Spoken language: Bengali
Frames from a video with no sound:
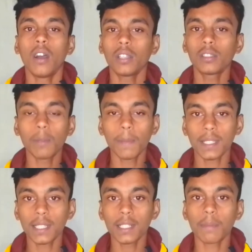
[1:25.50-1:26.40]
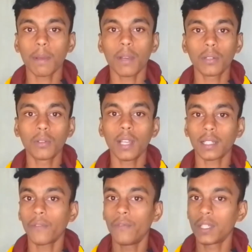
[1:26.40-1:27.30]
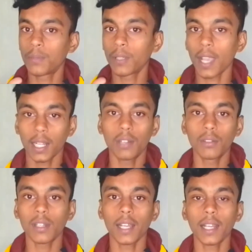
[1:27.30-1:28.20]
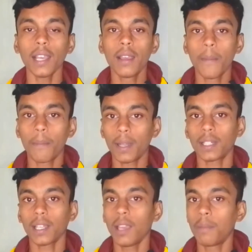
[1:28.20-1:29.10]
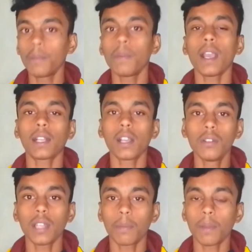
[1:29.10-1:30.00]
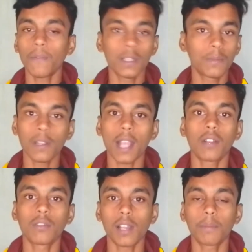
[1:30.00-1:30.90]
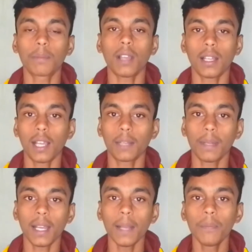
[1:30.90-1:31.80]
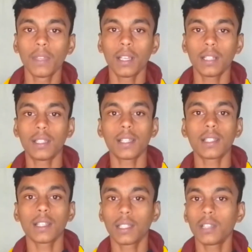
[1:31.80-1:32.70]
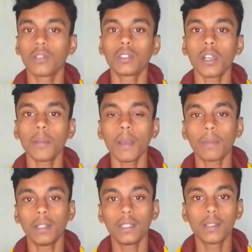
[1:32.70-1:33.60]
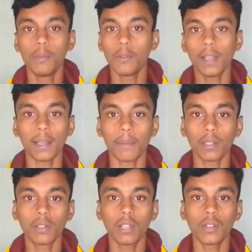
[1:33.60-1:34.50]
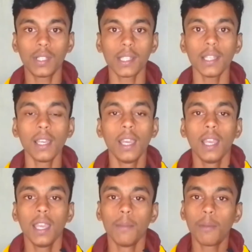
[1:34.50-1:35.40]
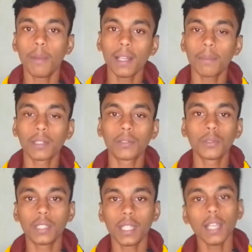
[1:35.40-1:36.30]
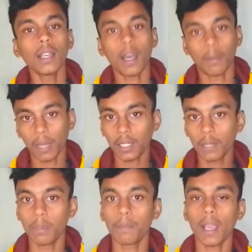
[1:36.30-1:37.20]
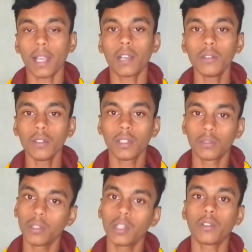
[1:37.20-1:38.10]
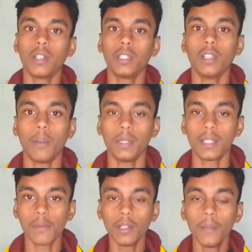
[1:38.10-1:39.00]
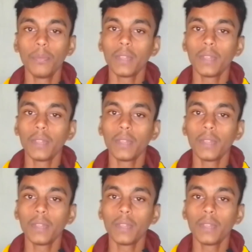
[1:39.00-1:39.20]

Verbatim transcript: হয়তো বা মেসেঞ্জার ব্যবহার করলে একটা ফেসবুক অ্যাকাউন্ট লাগে বাট এই ভিপ অ্যাকাউন্টে আপনার ফেসবুক অ্যাকাউন্ট লাগবে না জাস্ট কি করতে হবে আপনার যে মোবাইল নাম্বারগুলো রয়েছে এই মোবাইল নাম্বারগুলো দিয়ে আপনার একটি ভিপ অ্যাকাউন্ট তৈরি করে নিতে হবে যেমন